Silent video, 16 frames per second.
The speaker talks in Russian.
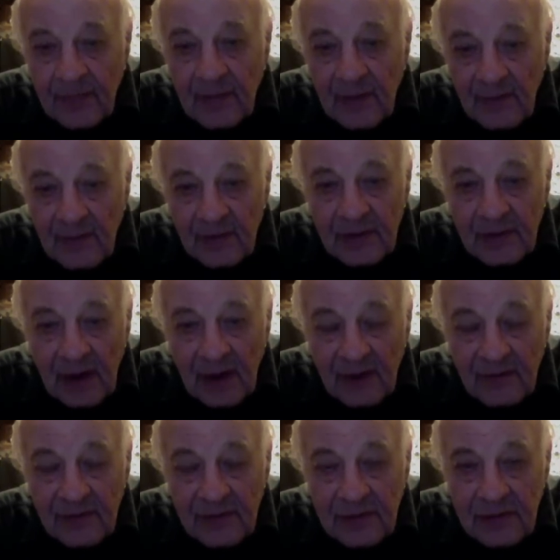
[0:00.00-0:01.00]
Вот
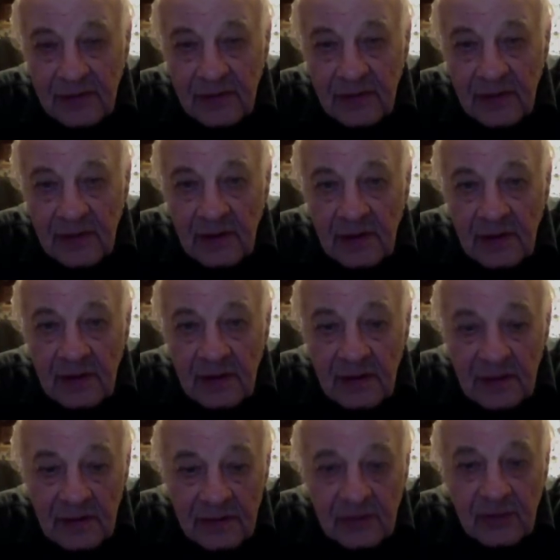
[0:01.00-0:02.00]
так вот.
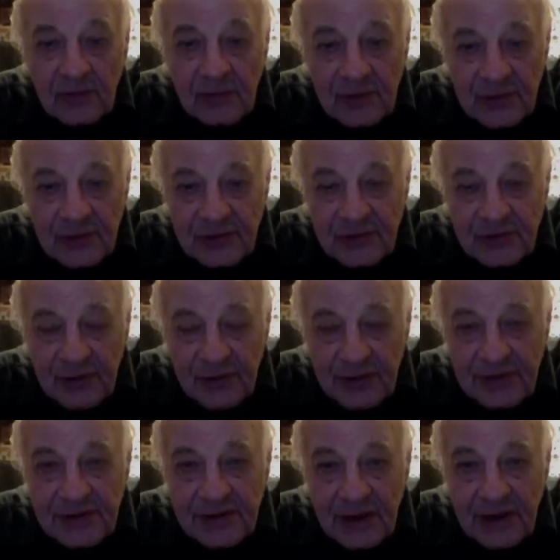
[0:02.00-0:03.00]
Тут уж ничего
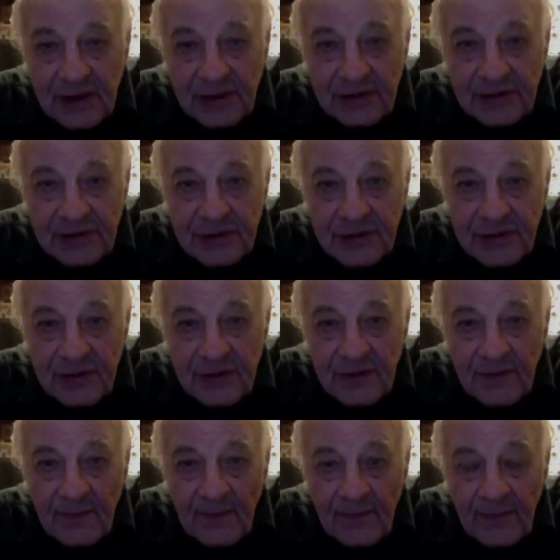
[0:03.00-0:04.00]
не скажешь.
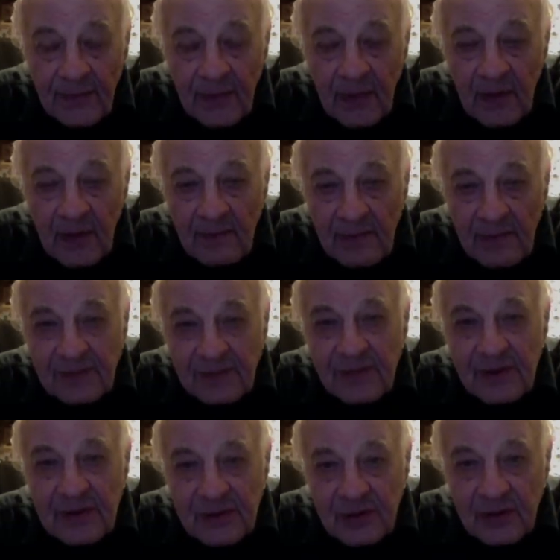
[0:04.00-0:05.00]
Был
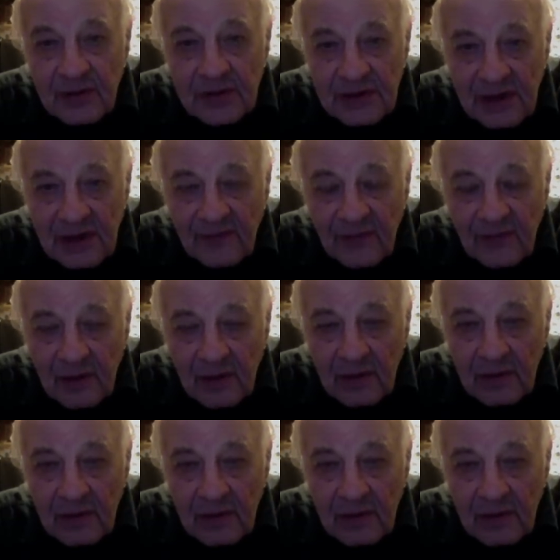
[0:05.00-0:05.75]
большой разговор.